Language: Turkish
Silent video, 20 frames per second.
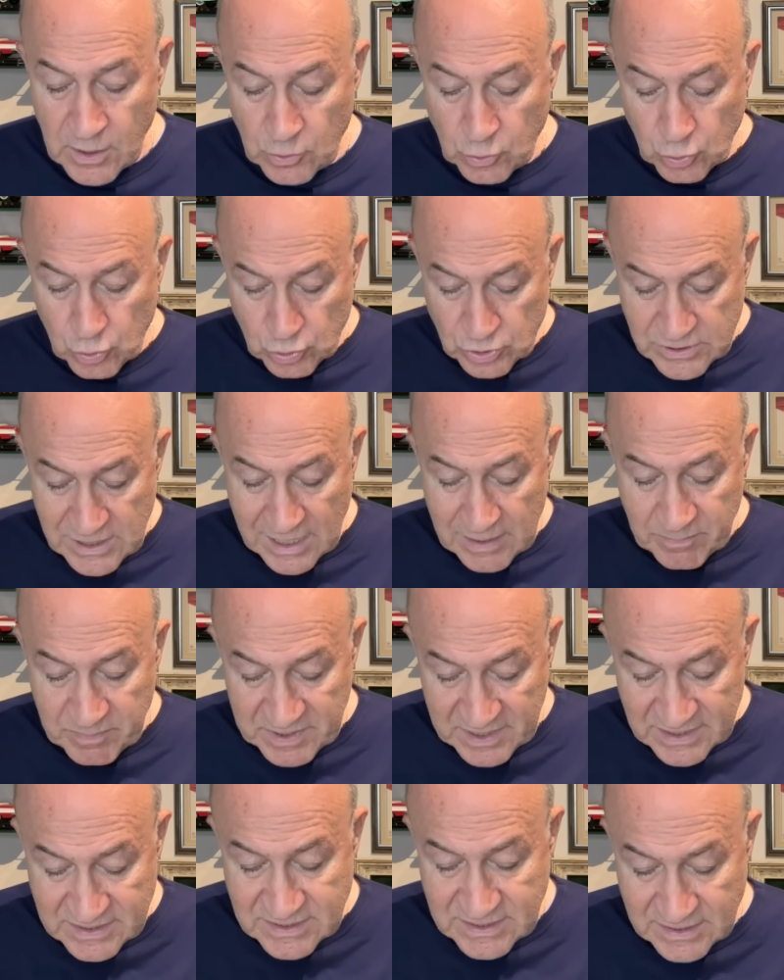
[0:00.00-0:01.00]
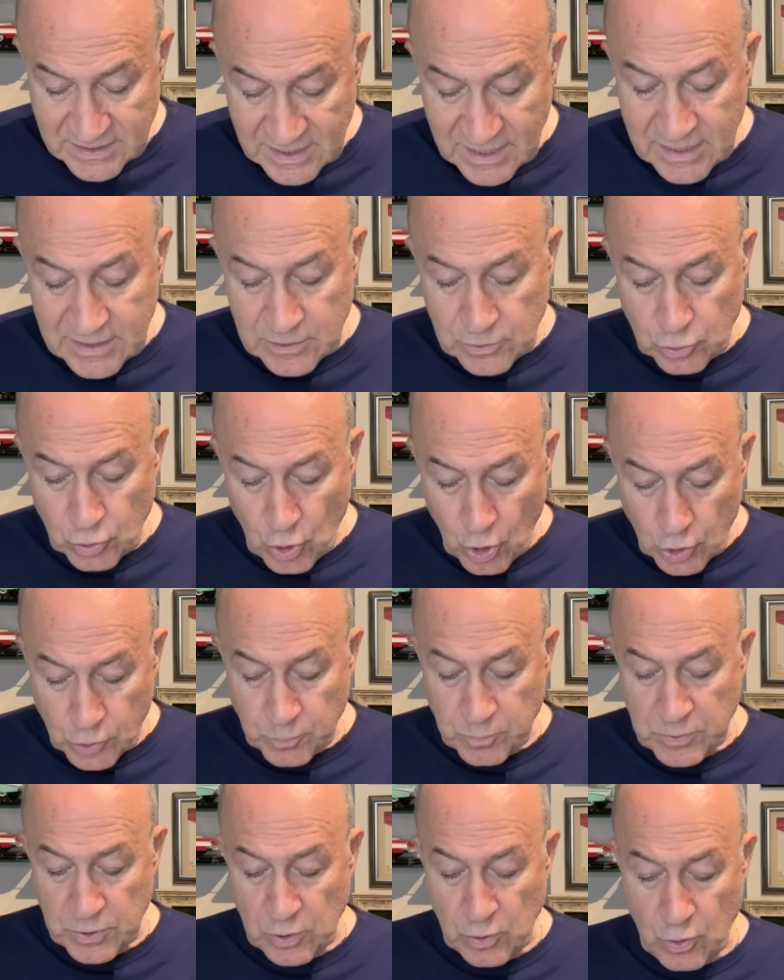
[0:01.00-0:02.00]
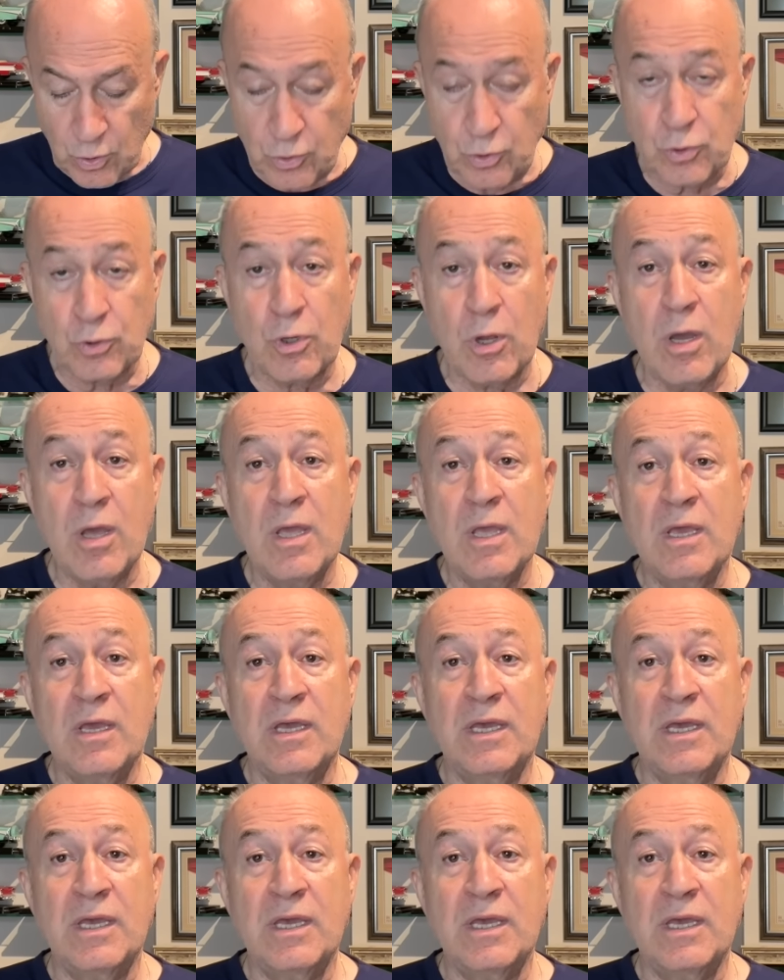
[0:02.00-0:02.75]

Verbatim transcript: Güncel piyasa değeri 4 milyon euro.